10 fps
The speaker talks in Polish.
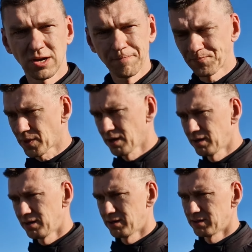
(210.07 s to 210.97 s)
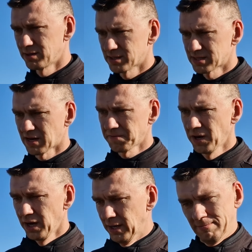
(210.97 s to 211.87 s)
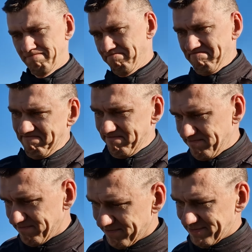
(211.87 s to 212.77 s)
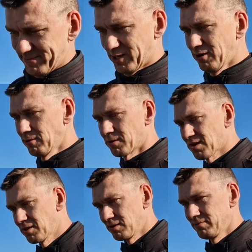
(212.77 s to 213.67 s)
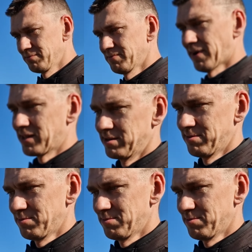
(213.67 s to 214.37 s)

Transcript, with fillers: tam e, zestaw kurczę, no, fajny.